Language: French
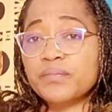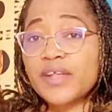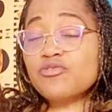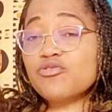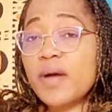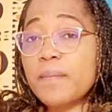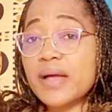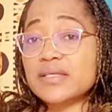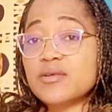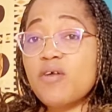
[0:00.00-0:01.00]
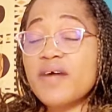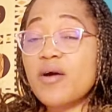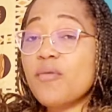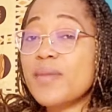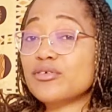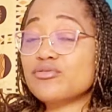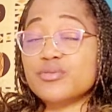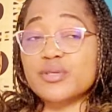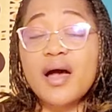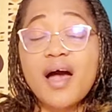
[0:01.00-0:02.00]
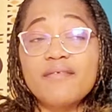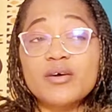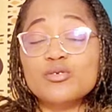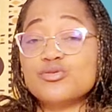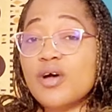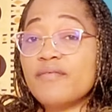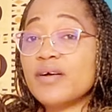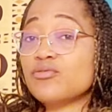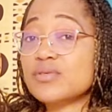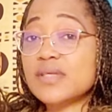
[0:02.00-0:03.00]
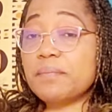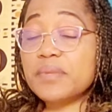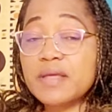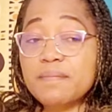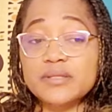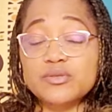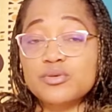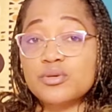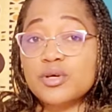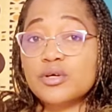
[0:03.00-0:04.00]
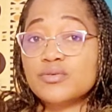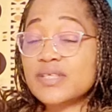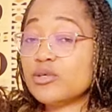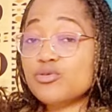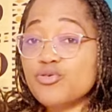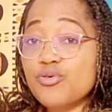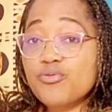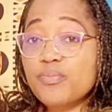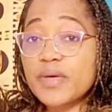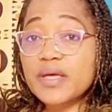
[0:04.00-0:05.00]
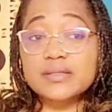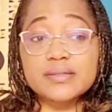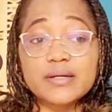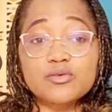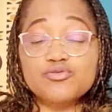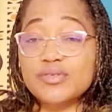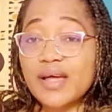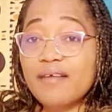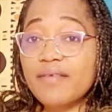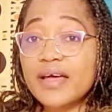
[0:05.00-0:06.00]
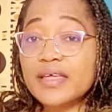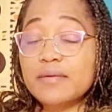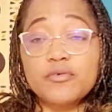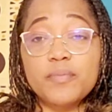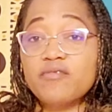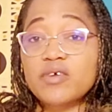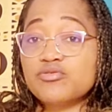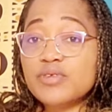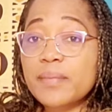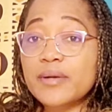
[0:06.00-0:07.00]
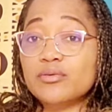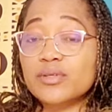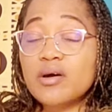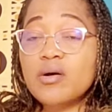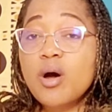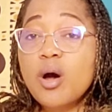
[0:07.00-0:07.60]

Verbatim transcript: quand tu vas partir, là, on va encore mettre du temps avant que avant de s'appeler parce que je sais que tu es occupé, je sais que tu travailles et que parfois tu n'as pas le temps.